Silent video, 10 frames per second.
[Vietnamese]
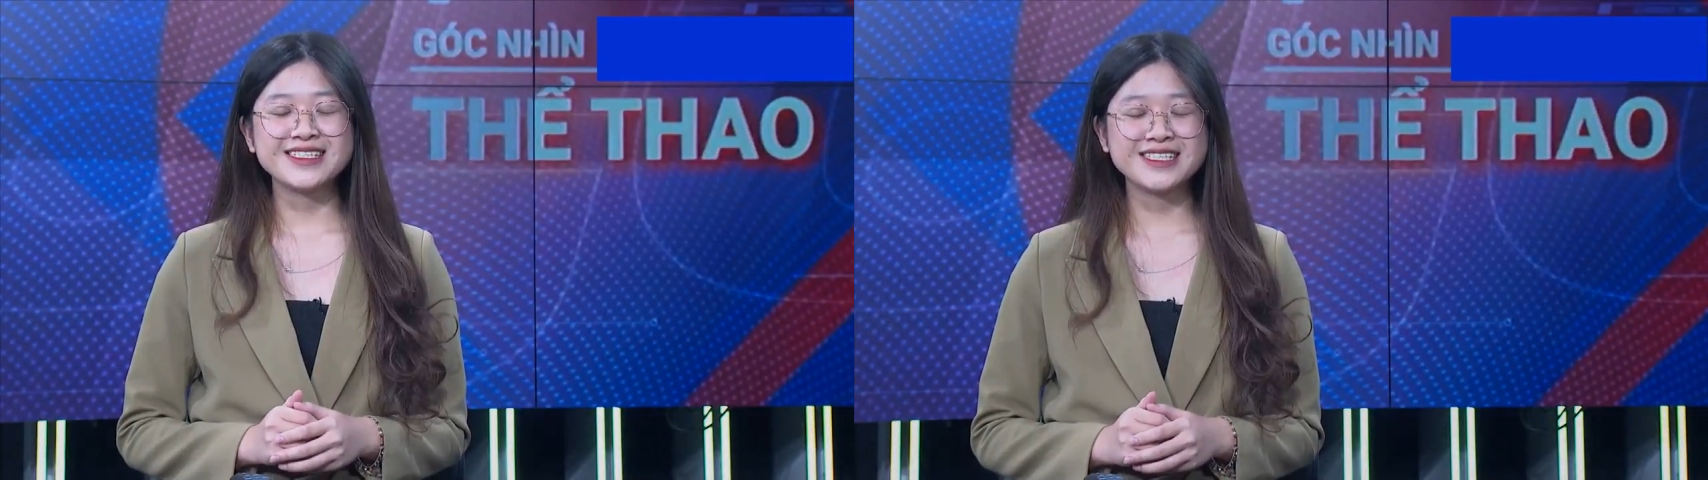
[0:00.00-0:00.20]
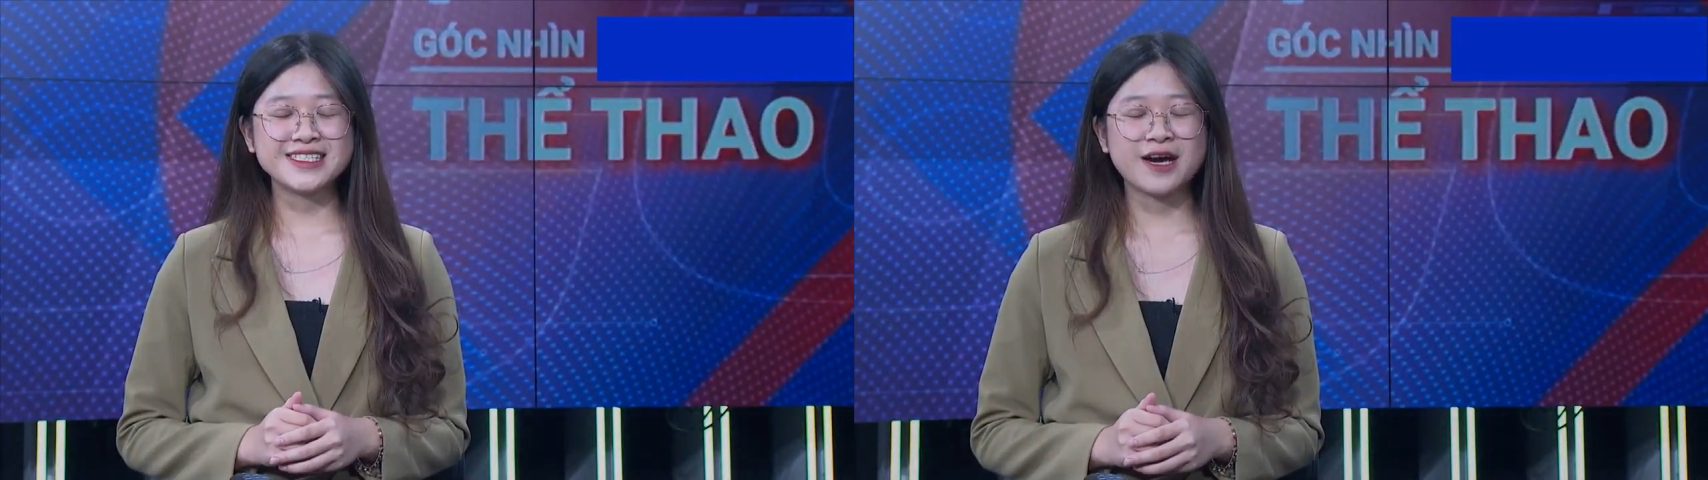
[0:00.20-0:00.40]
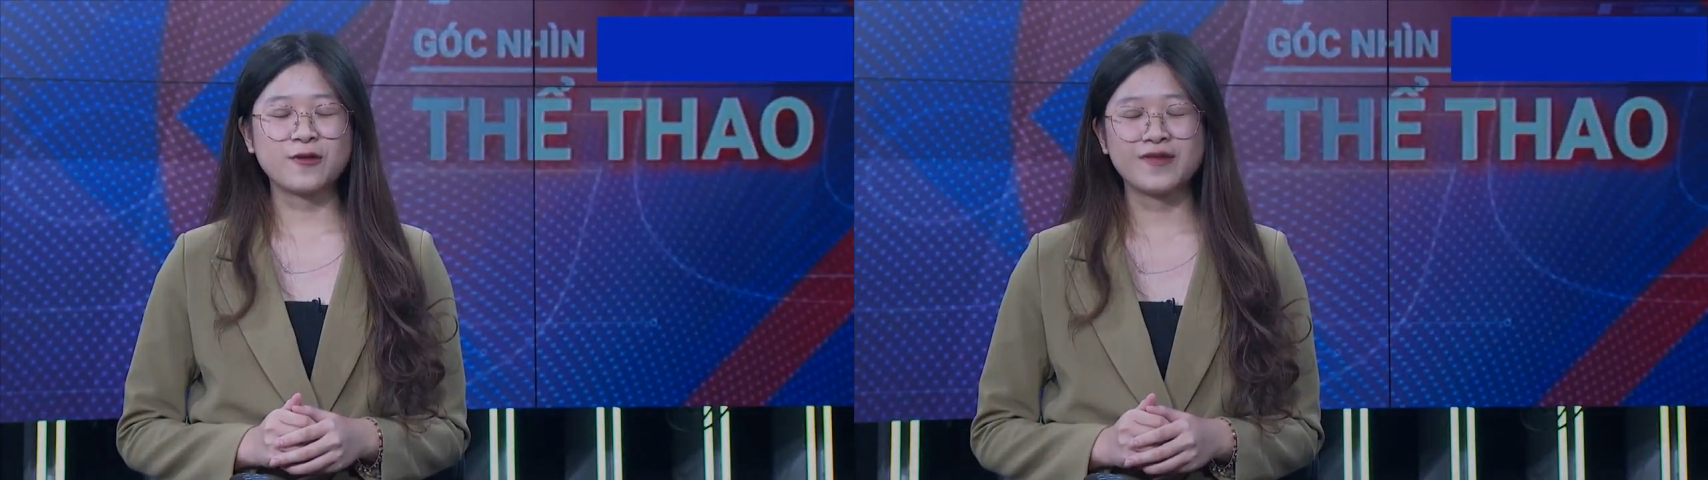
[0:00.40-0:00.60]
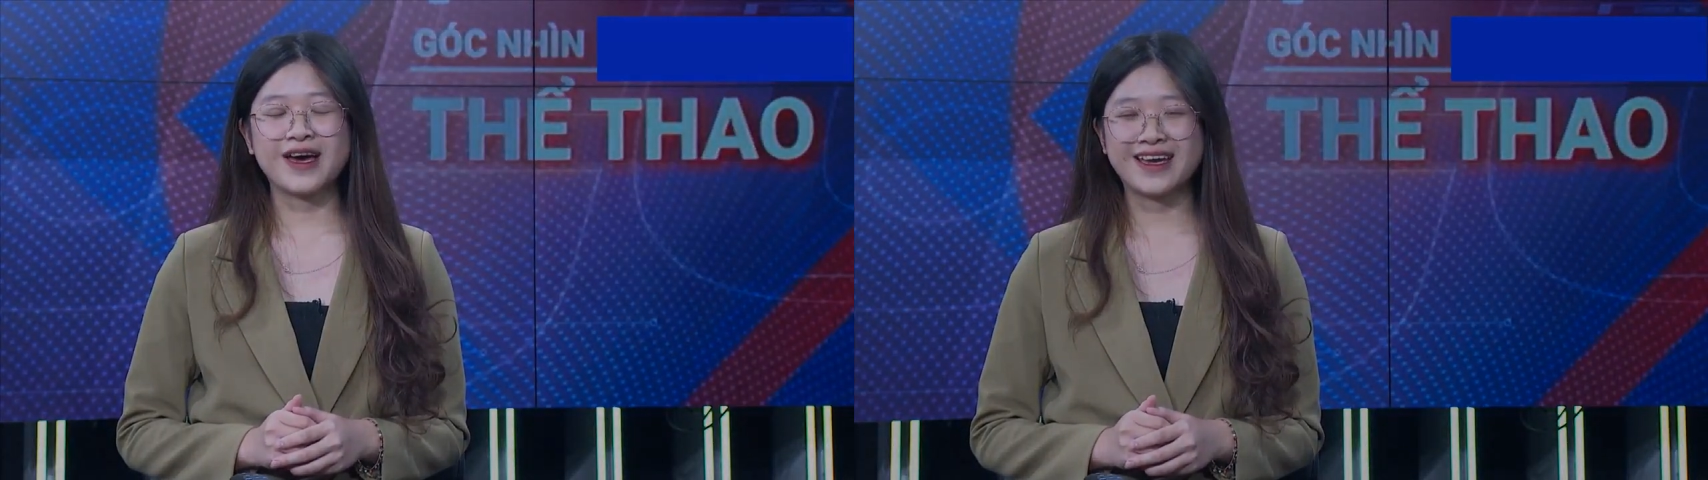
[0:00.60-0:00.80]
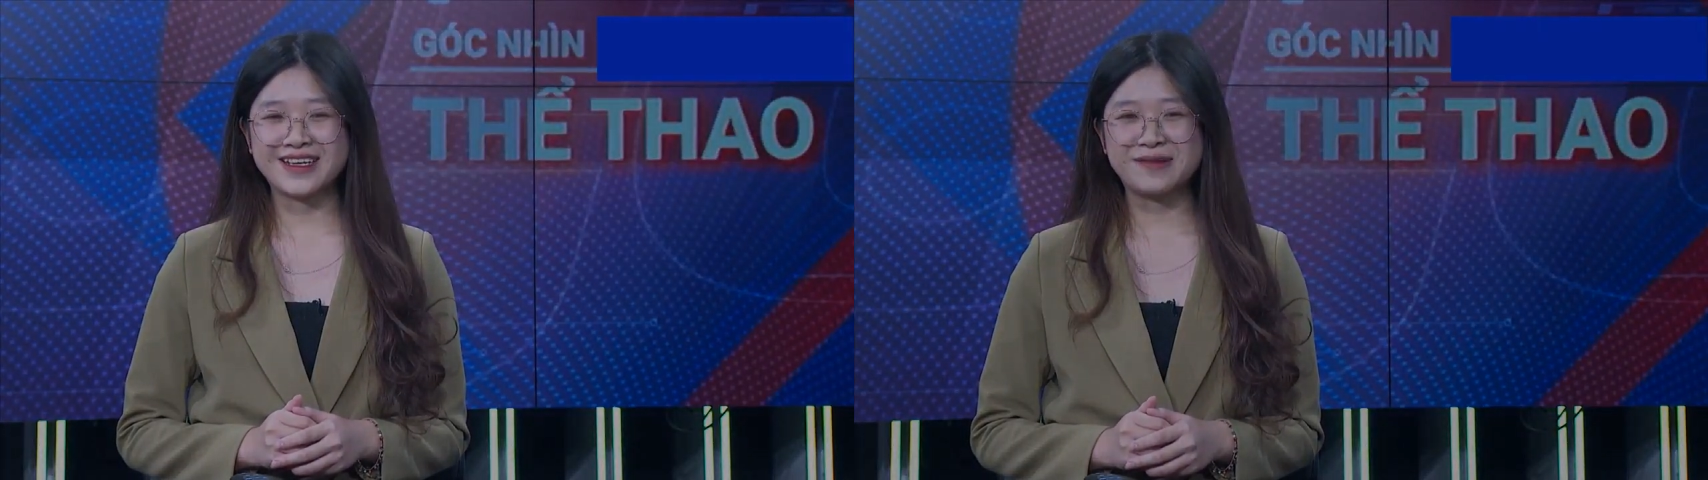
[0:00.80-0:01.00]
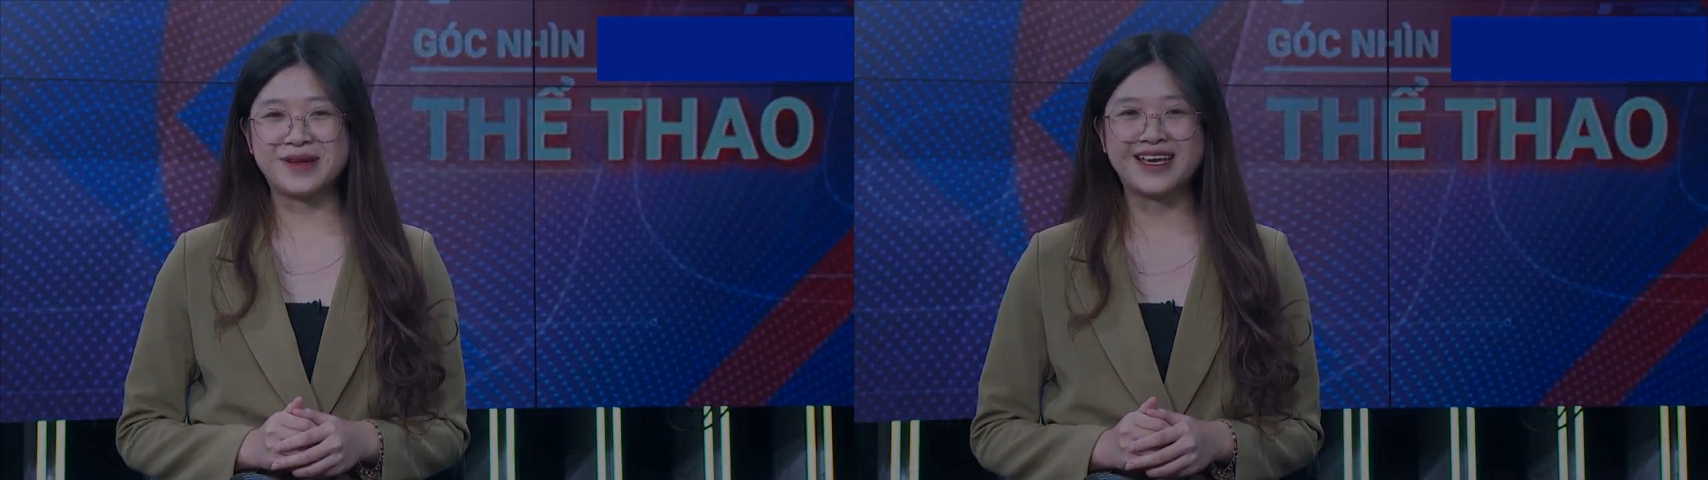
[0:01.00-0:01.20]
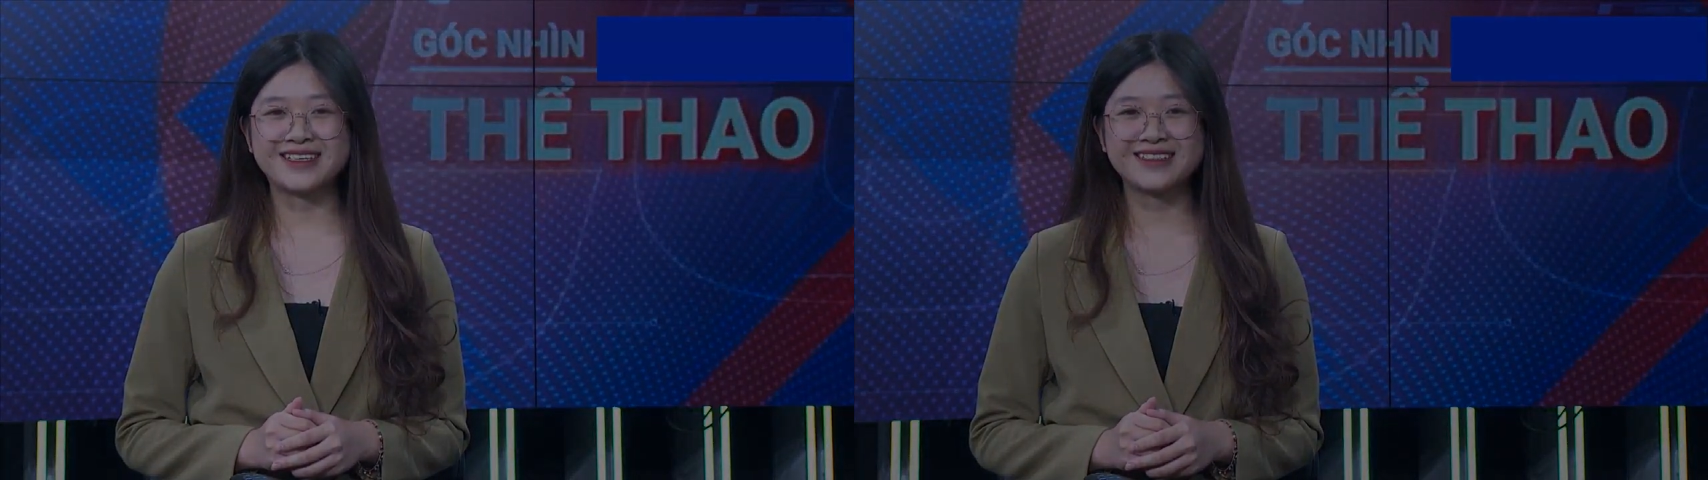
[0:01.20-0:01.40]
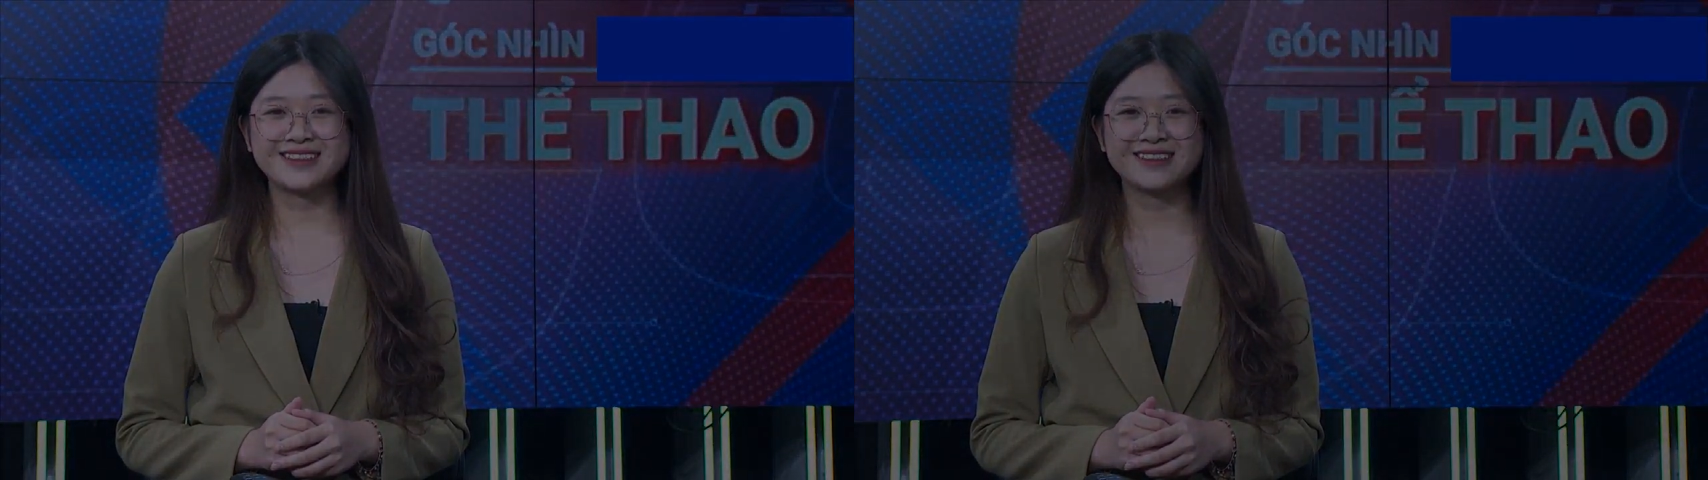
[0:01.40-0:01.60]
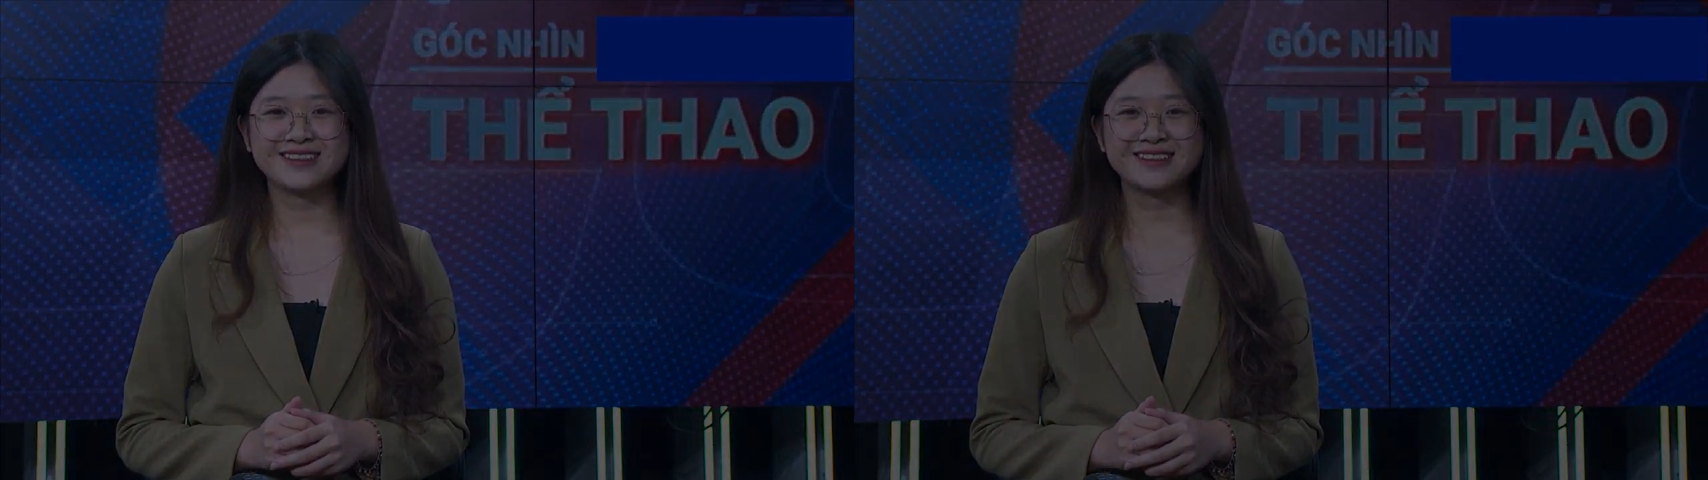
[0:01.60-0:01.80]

Xin chào và hẹn gặp lại.